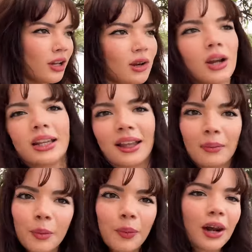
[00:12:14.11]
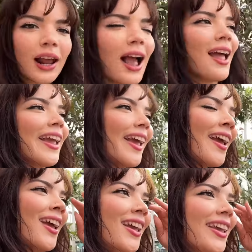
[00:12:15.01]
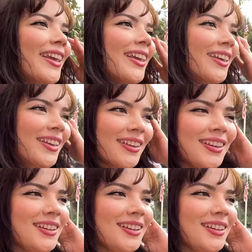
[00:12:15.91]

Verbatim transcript: los que estamos por la calle y,